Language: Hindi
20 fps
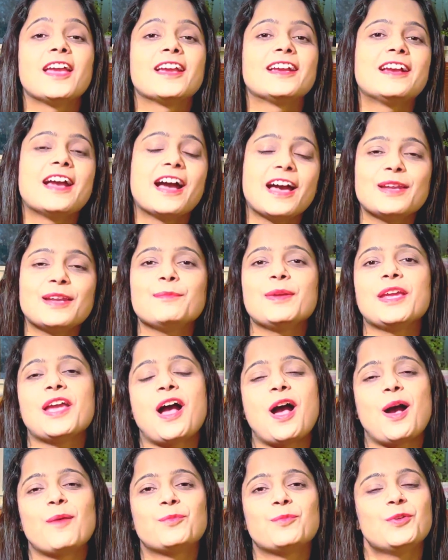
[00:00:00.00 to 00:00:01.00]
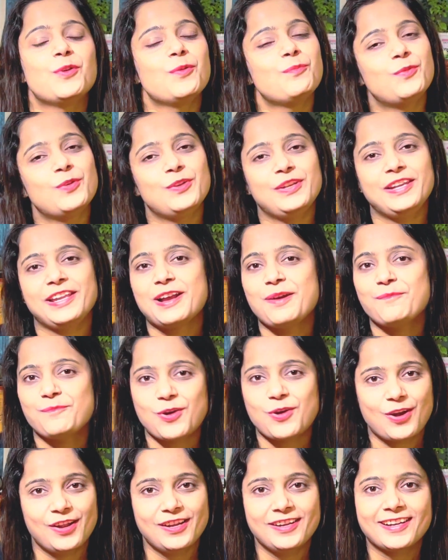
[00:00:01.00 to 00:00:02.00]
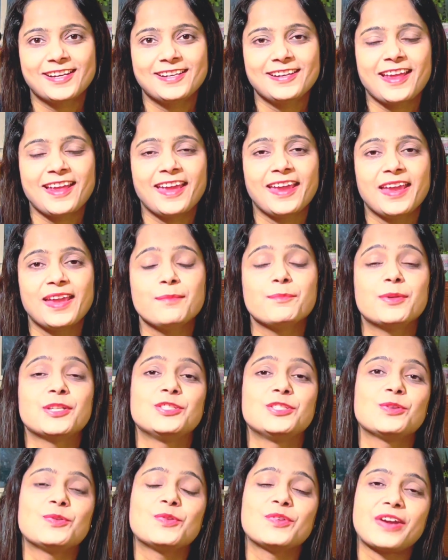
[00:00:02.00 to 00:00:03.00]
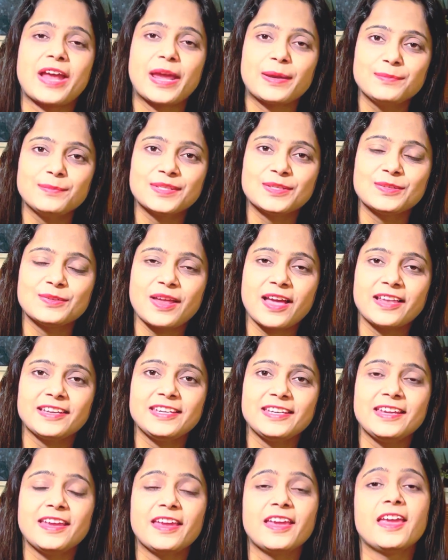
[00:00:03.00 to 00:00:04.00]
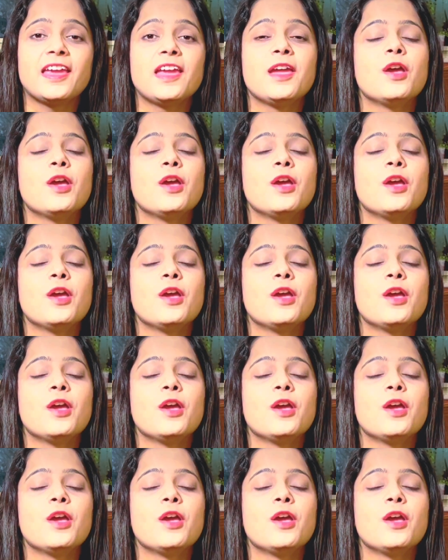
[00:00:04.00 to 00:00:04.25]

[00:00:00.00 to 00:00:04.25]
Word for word: घर में आपको बोलने का माहौल रखना है बच्चे को राइम्स सुनानी है